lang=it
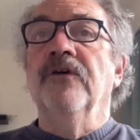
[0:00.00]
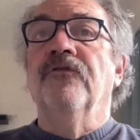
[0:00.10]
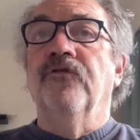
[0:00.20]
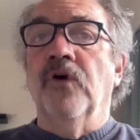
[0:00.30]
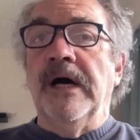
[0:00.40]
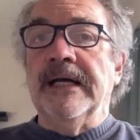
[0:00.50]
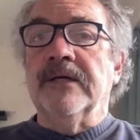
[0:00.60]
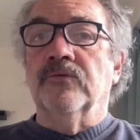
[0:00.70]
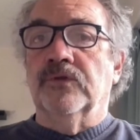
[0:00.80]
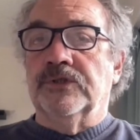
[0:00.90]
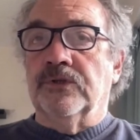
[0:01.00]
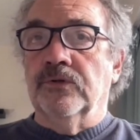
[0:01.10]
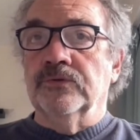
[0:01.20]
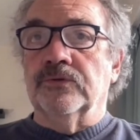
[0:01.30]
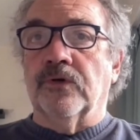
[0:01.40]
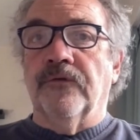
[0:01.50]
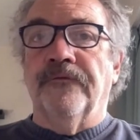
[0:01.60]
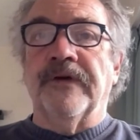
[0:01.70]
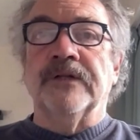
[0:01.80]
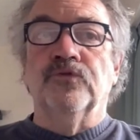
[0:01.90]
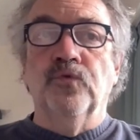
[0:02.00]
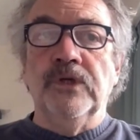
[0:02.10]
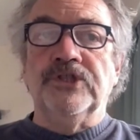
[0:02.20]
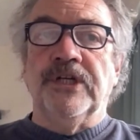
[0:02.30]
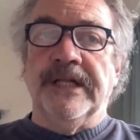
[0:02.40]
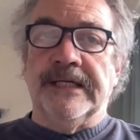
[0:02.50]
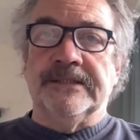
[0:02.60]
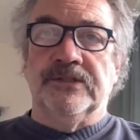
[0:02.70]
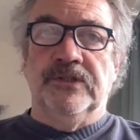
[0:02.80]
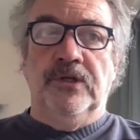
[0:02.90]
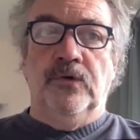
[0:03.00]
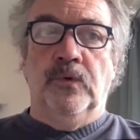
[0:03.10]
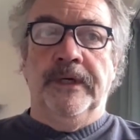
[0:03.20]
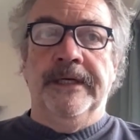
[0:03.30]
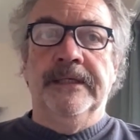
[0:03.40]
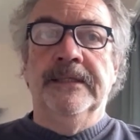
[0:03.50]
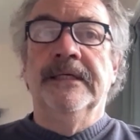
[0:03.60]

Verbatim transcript: fu anche uno scontro fra due generazioni lunghe,